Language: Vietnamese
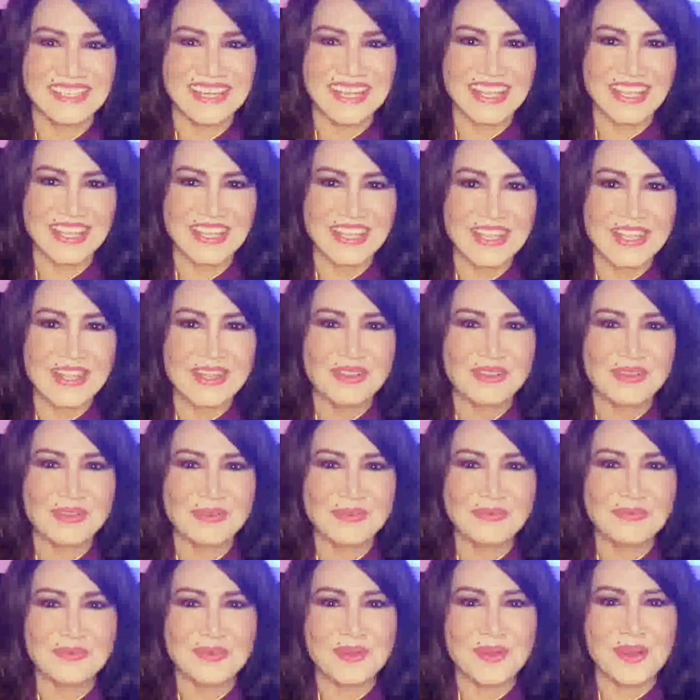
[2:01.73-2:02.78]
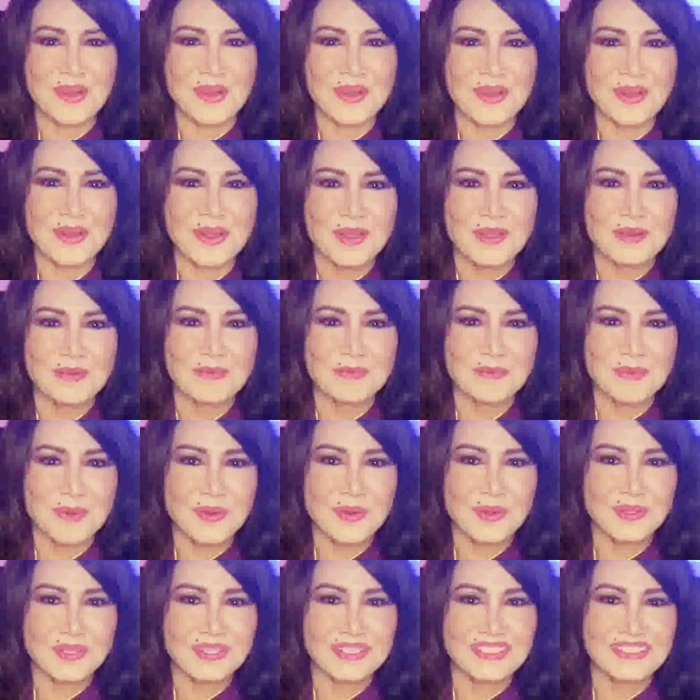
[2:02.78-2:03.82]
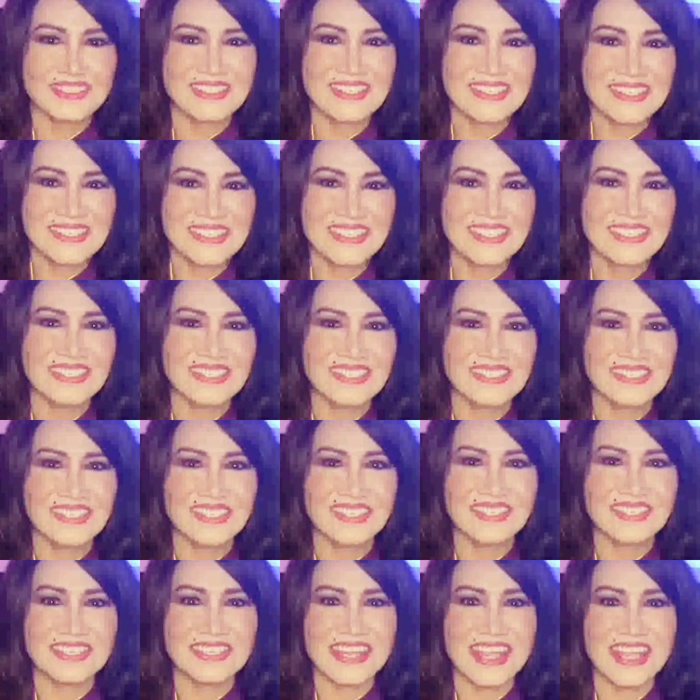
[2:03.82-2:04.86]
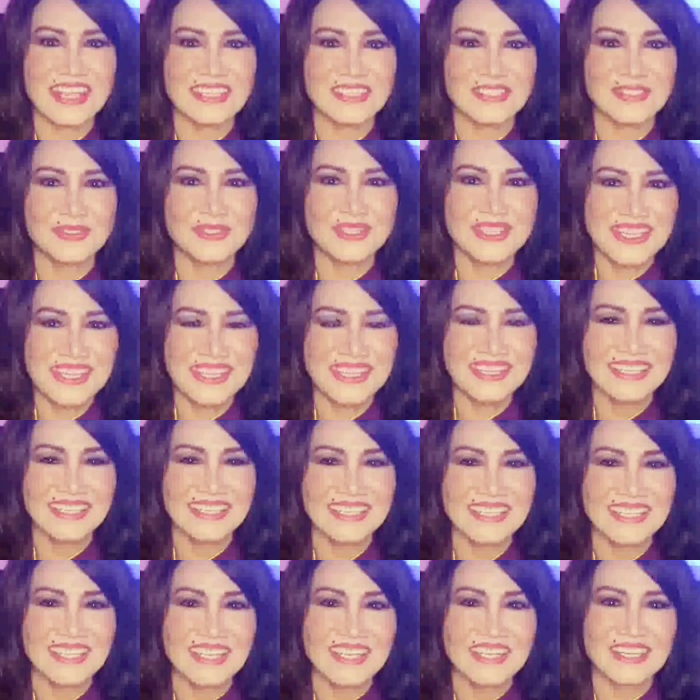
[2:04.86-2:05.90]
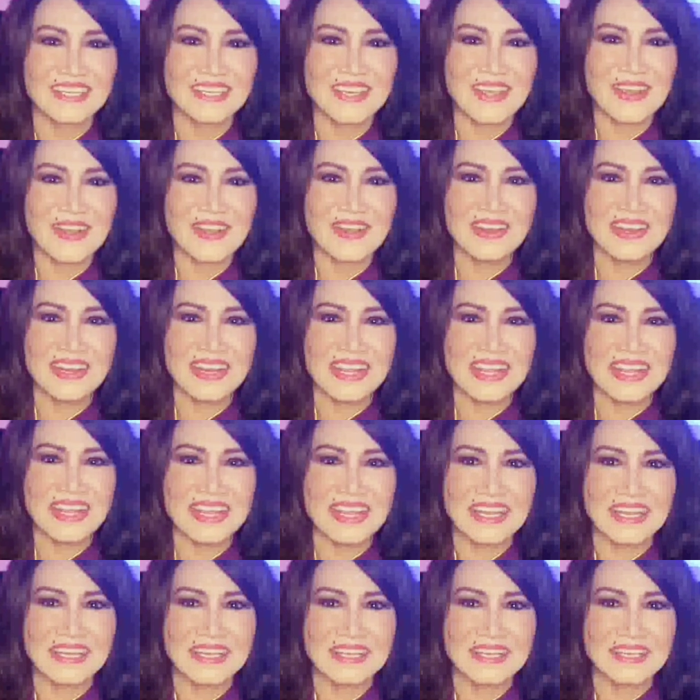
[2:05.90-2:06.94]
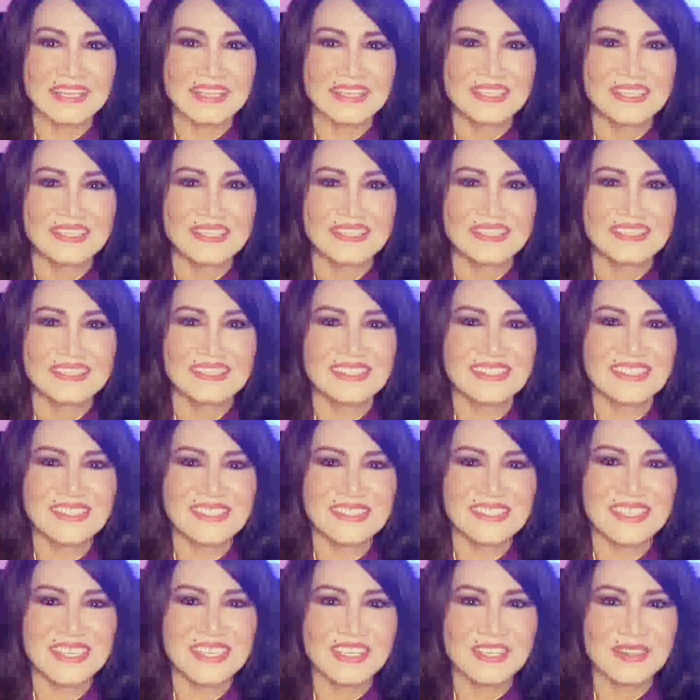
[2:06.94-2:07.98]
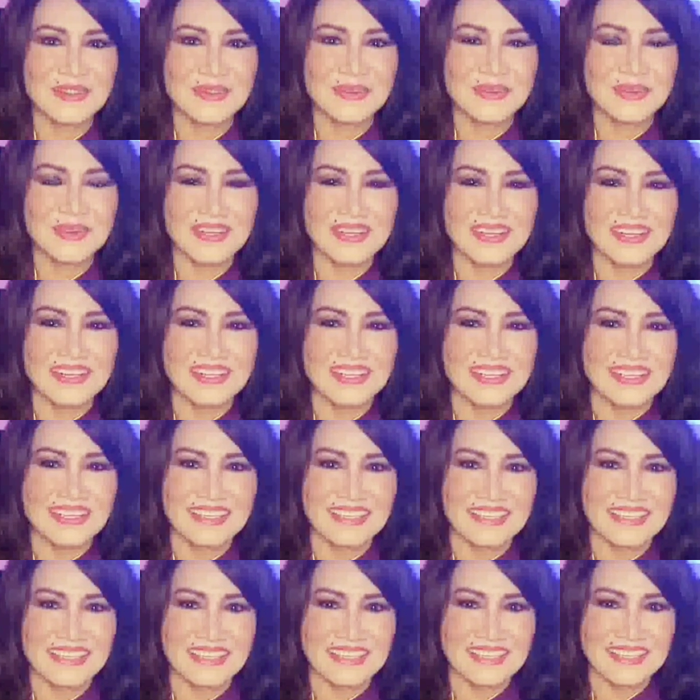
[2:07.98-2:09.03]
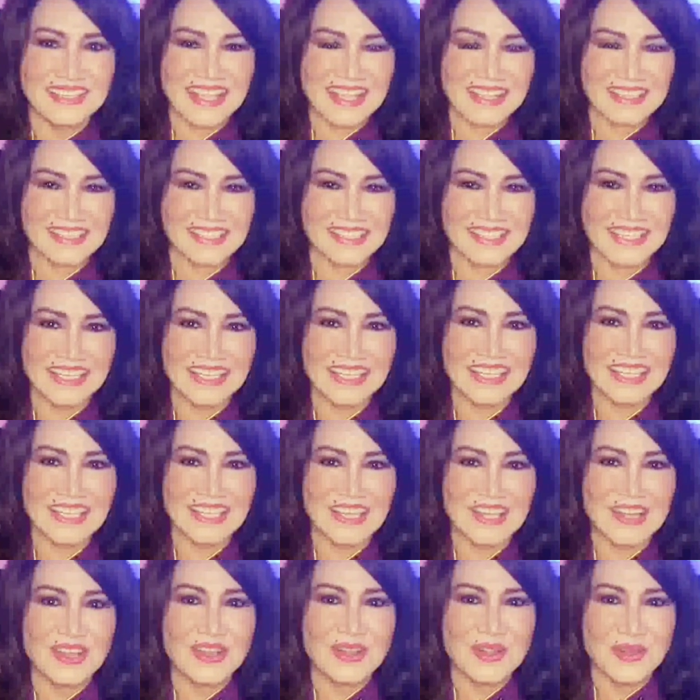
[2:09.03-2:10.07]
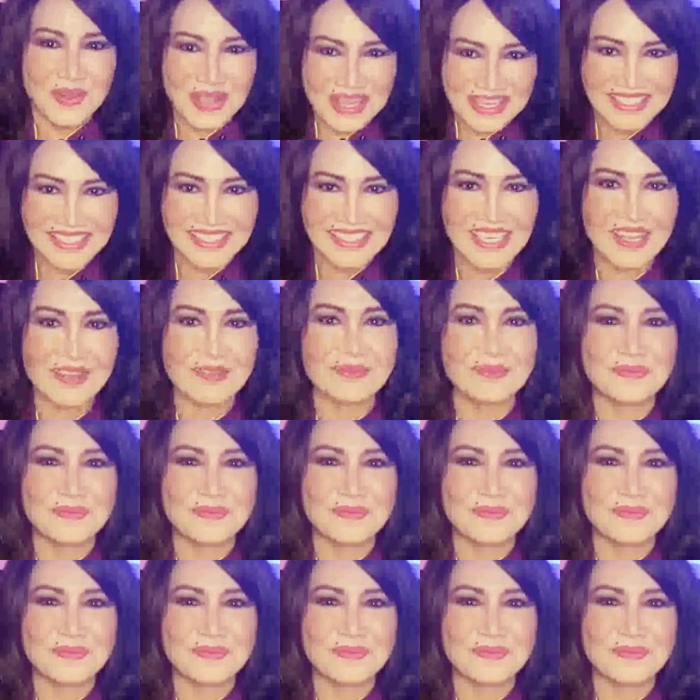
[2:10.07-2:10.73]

này cũng có một chương trình trên đài truyền hình đó là chương trình của nhạc sĩ Hoàng Trọng.